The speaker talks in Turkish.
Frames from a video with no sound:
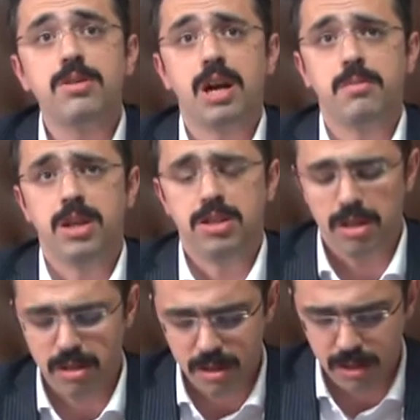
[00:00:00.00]
de
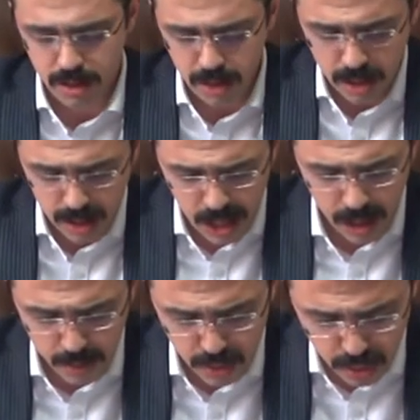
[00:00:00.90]
bırakmayacağız.
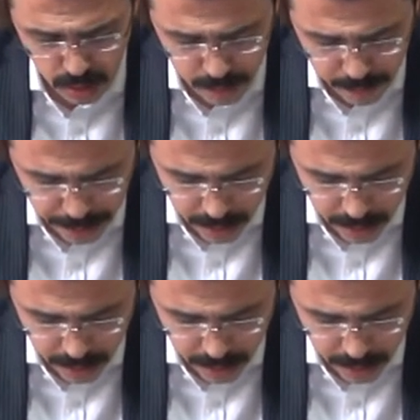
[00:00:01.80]
Devam ediyorum.